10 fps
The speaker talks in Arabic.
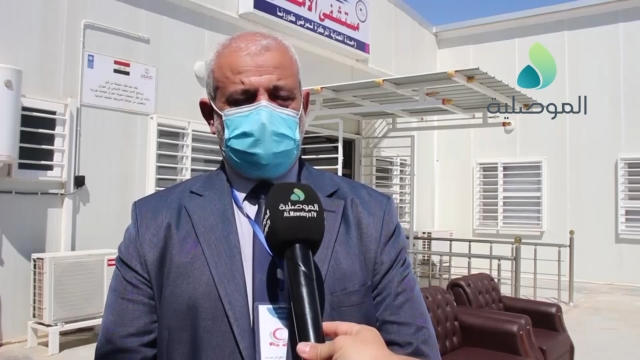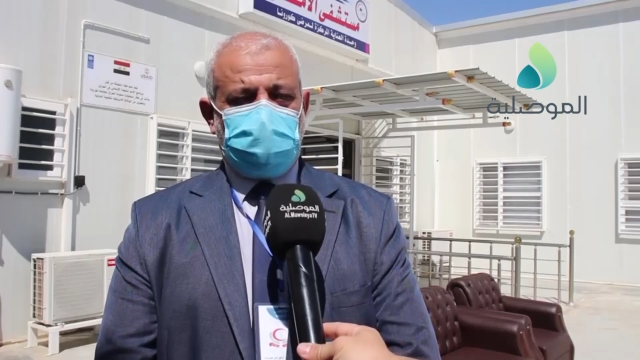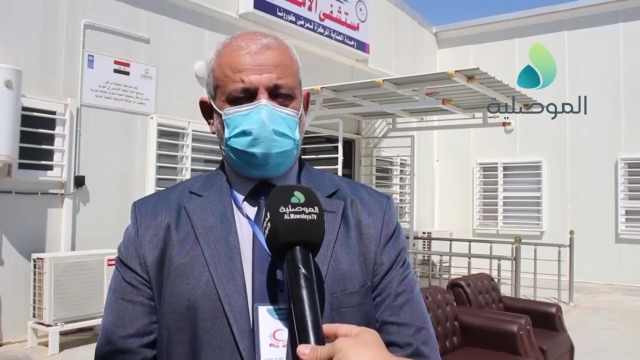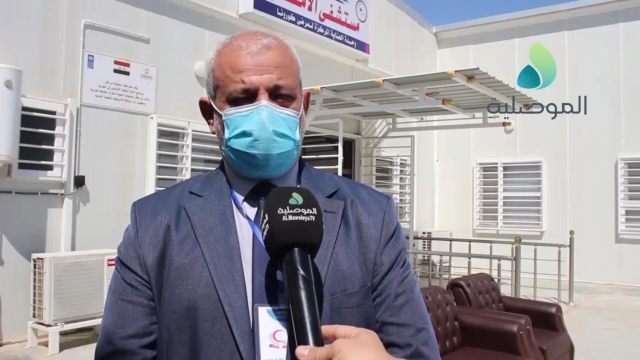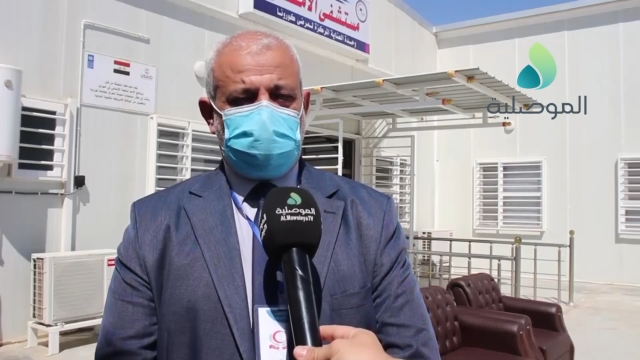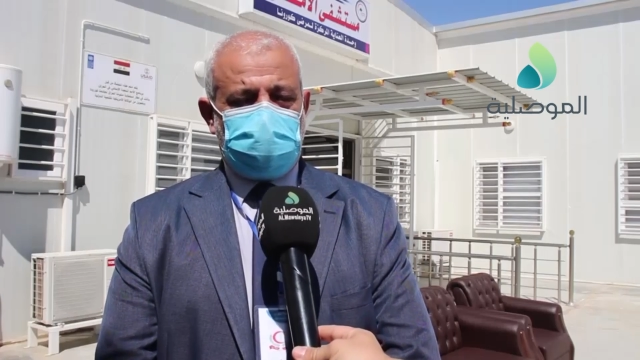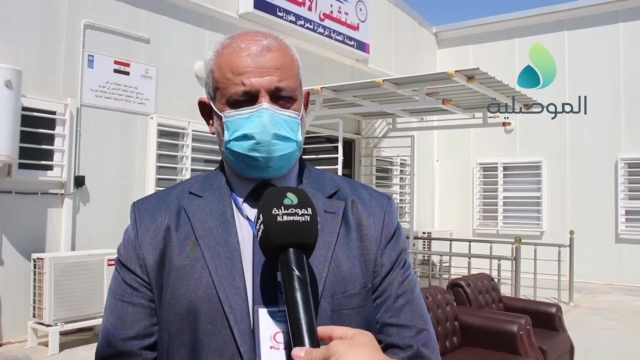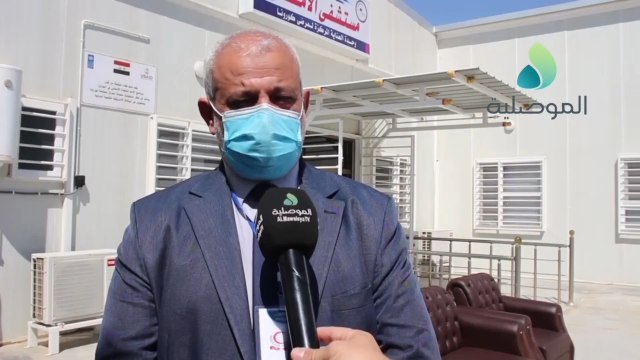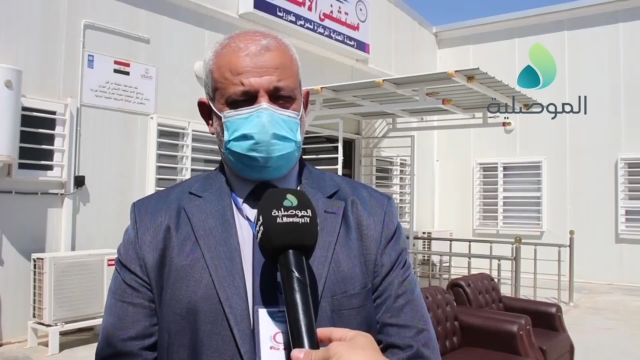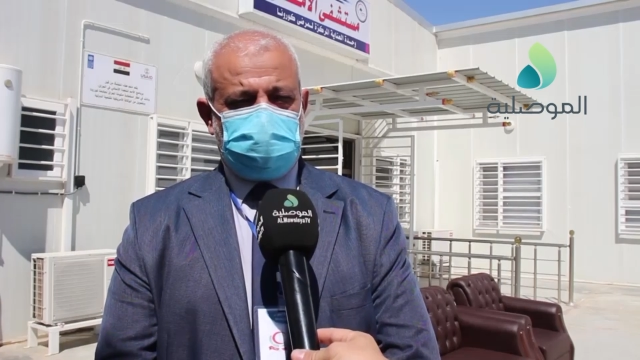وغرف
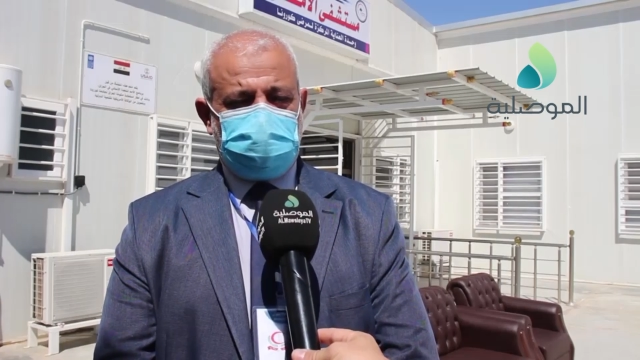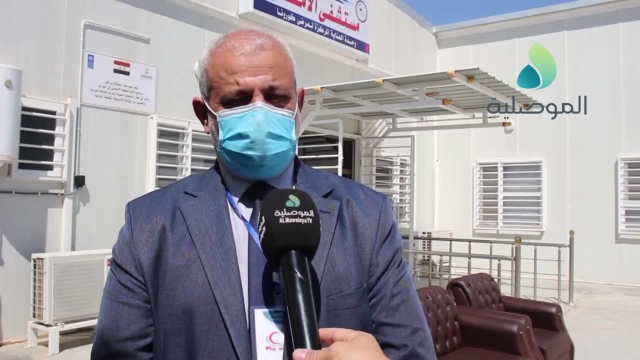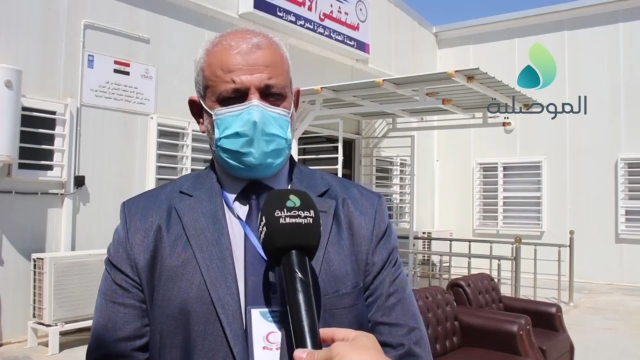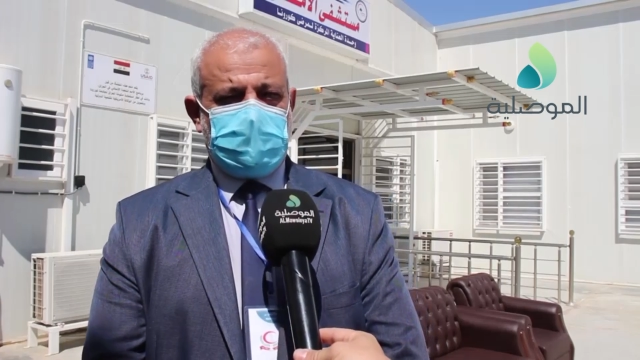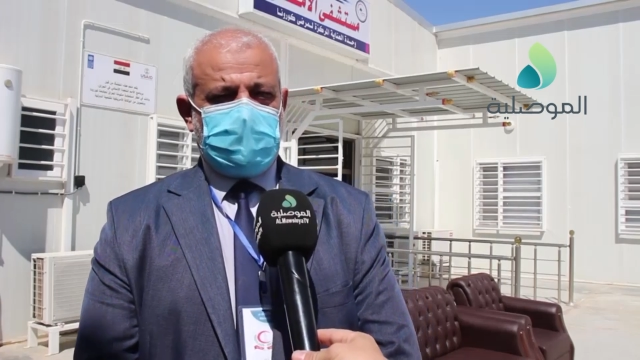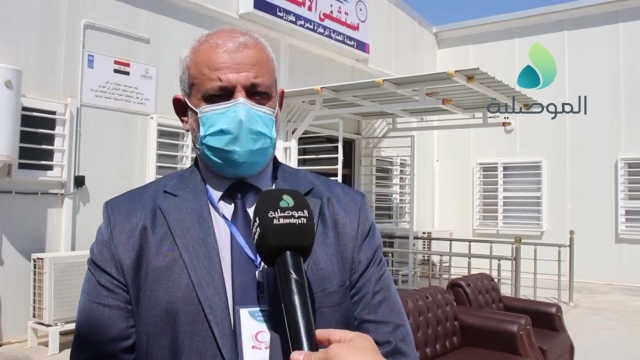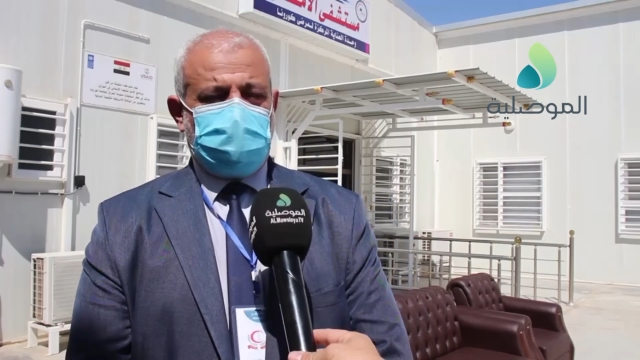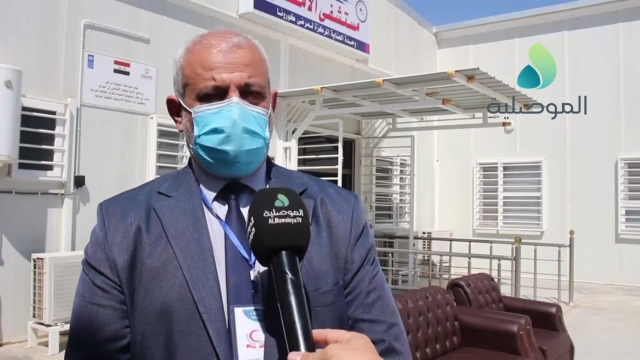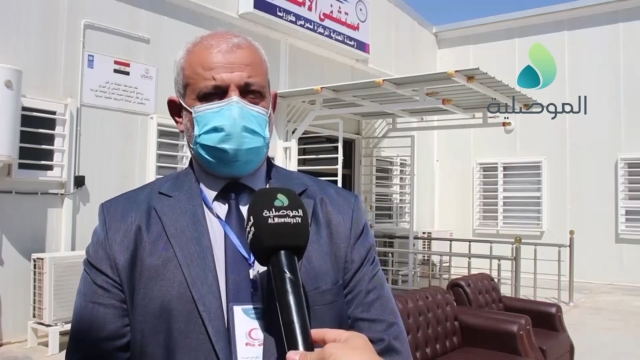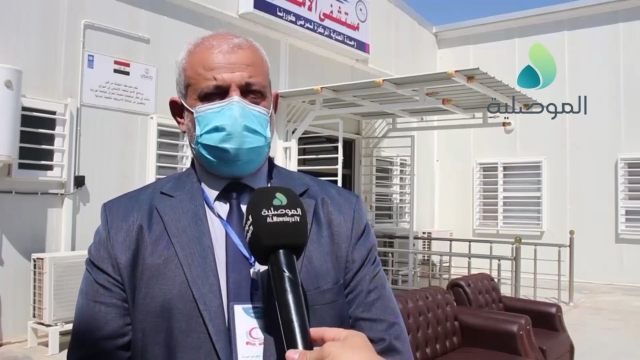للأطباء
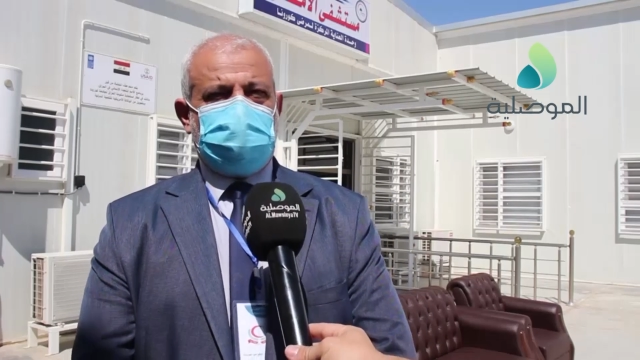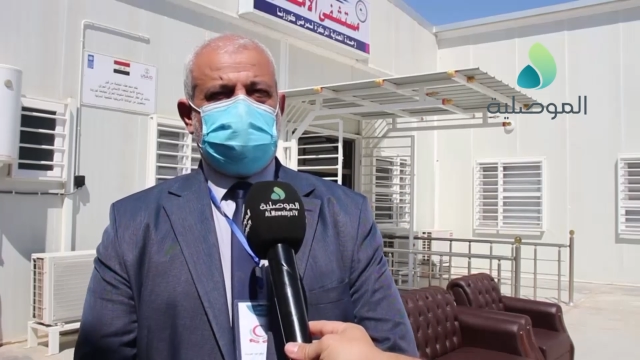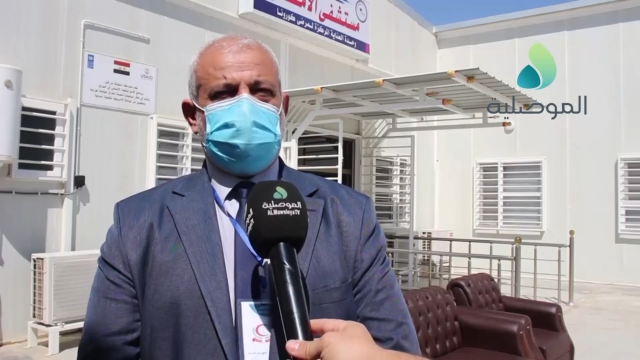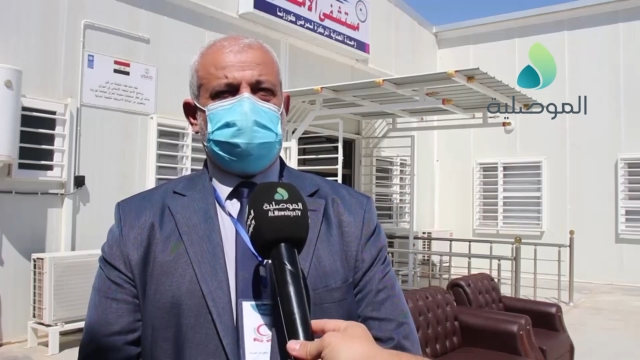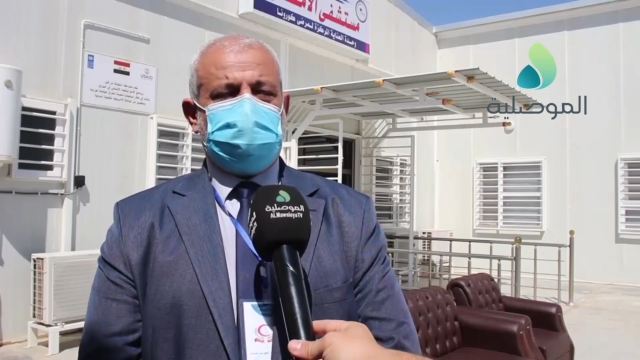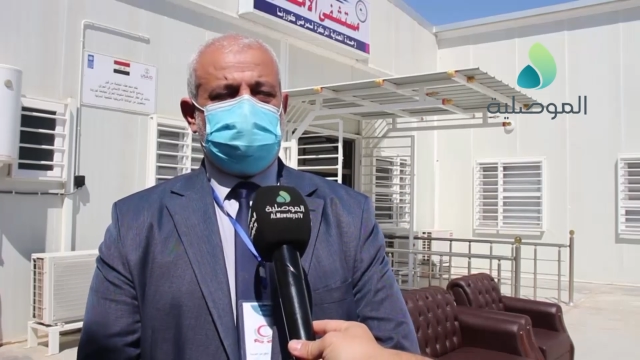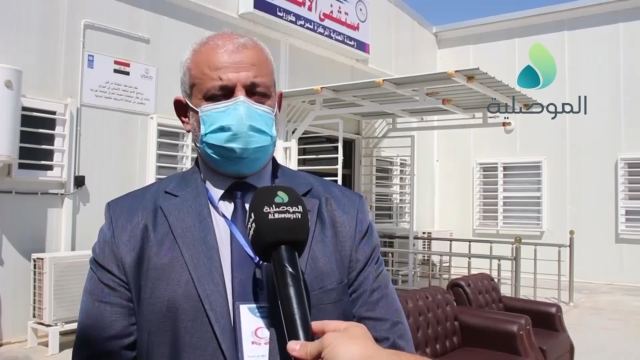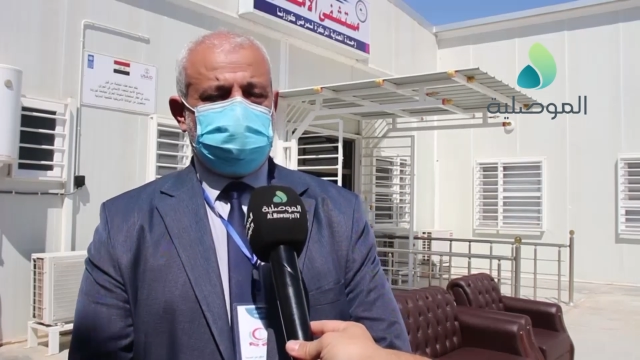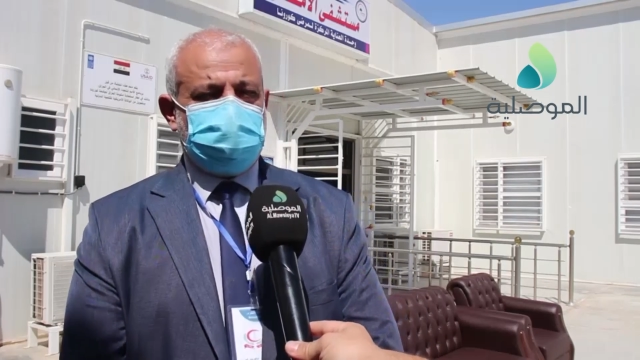وبدعم